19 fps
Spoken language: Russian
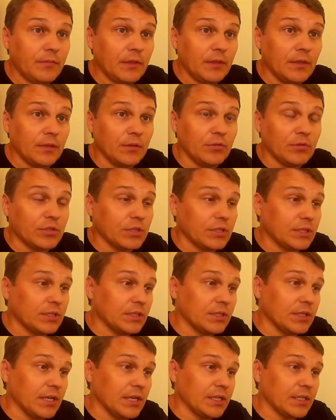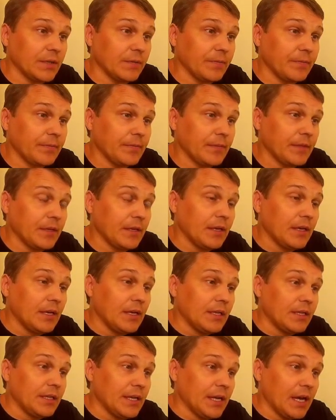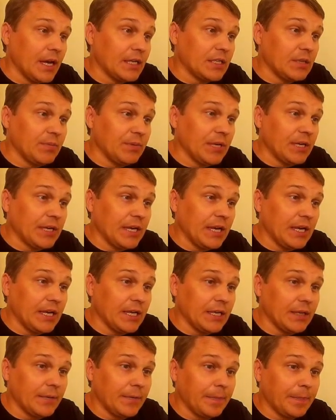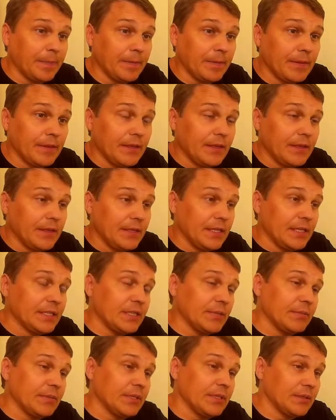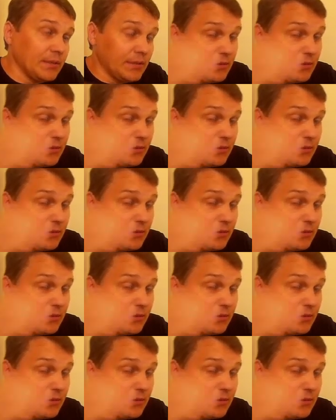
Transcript: лучше идти дальше. Так, теперь, коллеги, если мы